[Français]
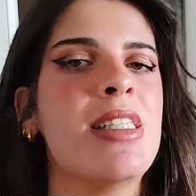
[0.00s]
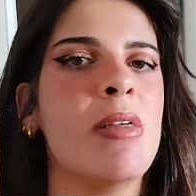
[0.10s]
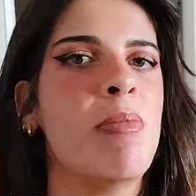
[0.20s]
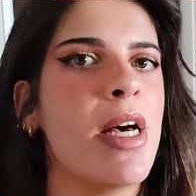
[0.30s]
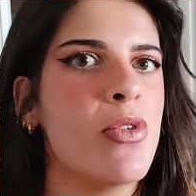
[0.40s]

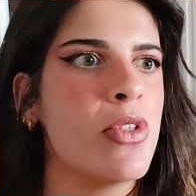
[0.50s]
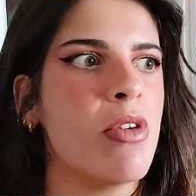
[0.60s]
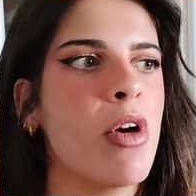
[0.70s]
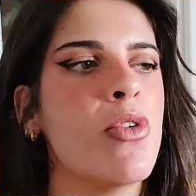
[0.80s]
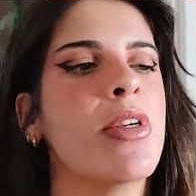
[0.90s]
c'est pas de
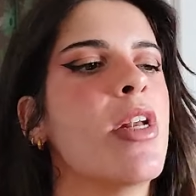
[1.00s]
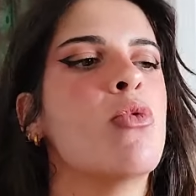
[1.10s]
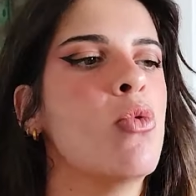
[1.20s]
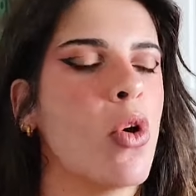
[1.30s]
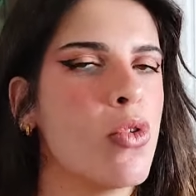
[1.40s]
savoir de quelle
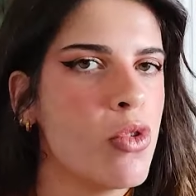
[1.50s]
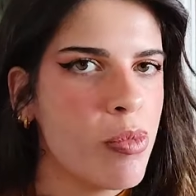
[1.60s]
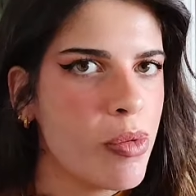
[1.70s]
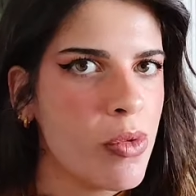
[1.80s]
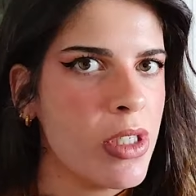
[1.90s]
couleur de
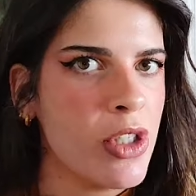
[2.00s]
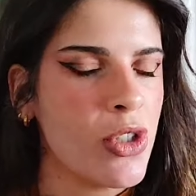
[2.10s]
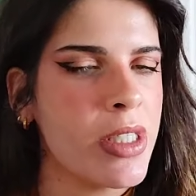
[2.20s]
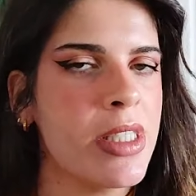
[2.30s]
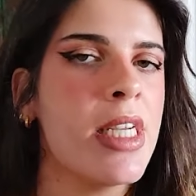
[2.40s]
peau les
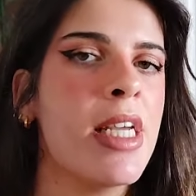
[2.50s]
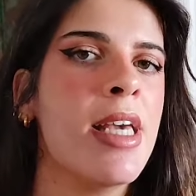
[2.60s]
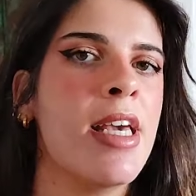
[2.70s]
gens étaient,